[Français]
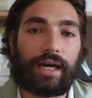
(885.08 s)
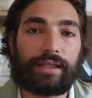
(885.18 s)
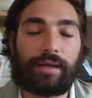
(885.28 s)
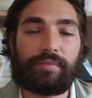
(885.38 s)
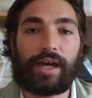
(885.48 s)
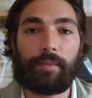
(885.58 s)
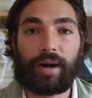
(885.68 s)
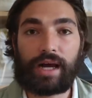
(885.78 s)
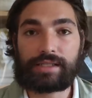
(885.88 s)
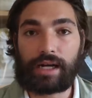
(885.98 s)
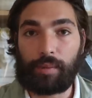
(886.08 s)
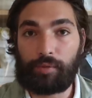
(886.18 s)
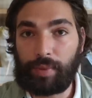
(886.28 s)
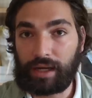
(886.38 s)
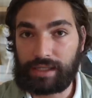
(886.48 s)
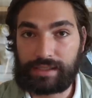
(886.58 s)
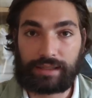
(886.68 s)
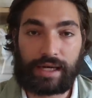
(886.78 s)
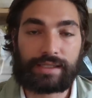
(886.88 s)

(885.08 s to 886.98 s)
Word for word: a été mis en place dans la plupart des États